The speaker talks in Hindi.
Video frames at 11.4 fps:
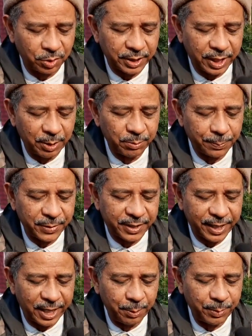को दिल्ली में अपनी
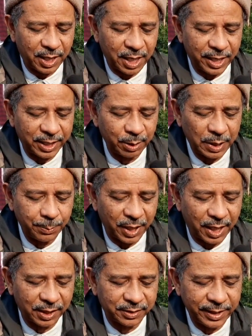रैली में कहा कि मैं
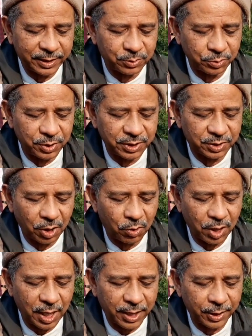भारत के 130
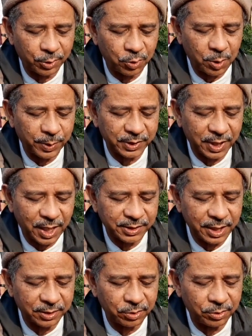करोड़ नागरिकों को बताना
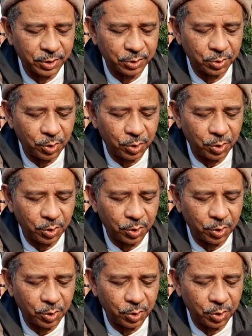चाहता हूं कि